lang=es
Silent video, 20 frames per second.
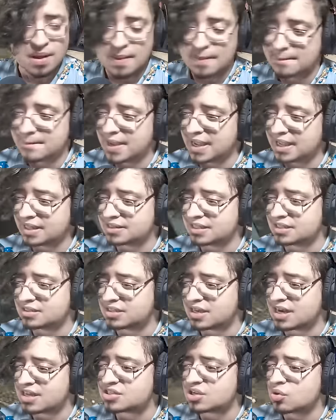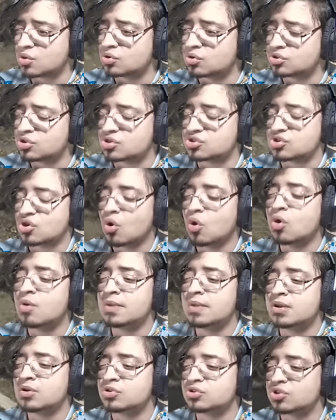23 segundos, un
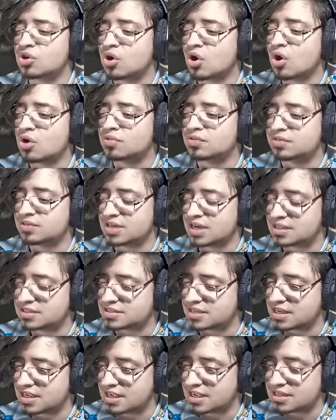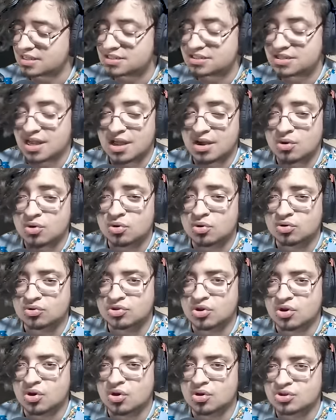minuto con 13
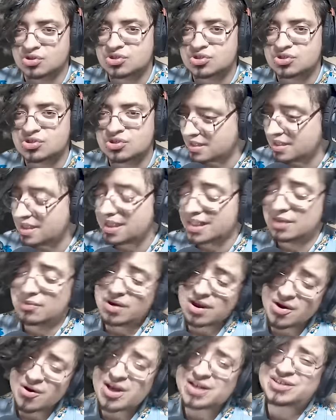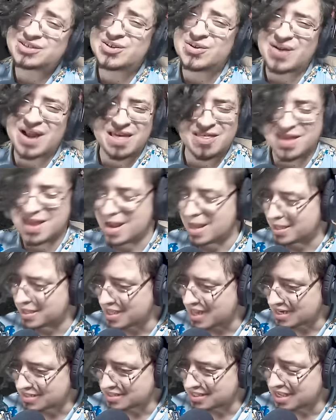segundos. Y bueno, es hora de
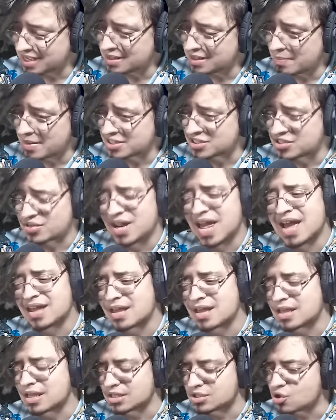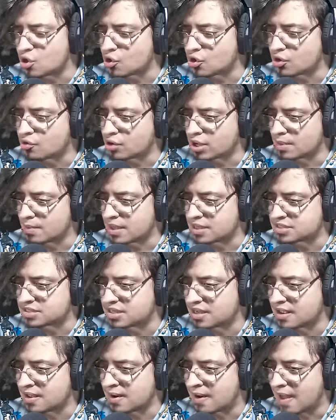elegir al siguiente personaje que yo creo que va a
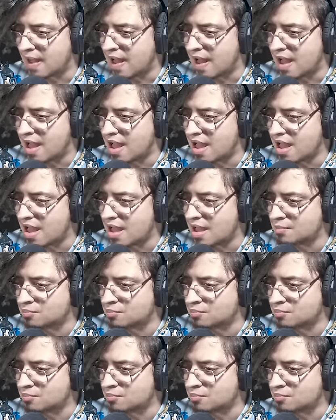ser a